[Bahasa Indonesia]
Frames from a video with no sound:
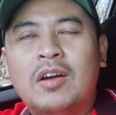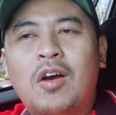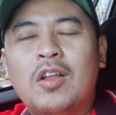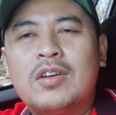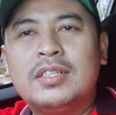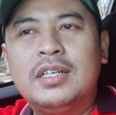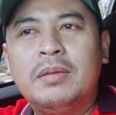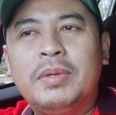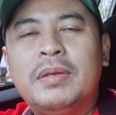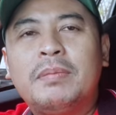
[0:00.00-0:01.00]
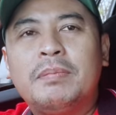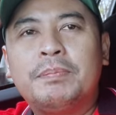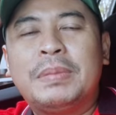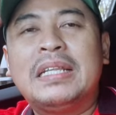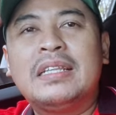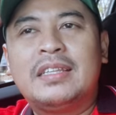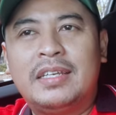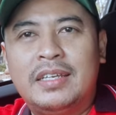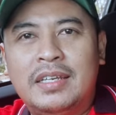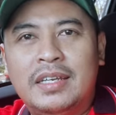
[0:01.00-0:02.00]
kolor sih lebih
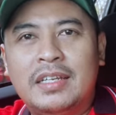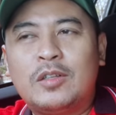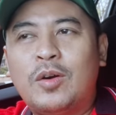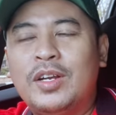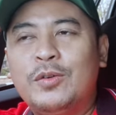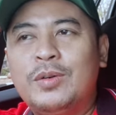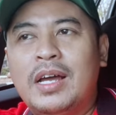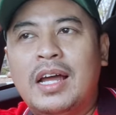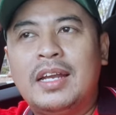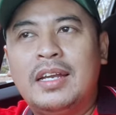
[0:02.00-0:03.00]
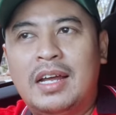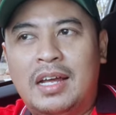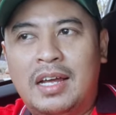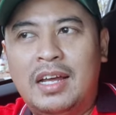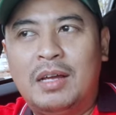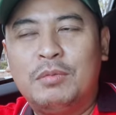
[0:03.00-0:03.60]
penting token udah ada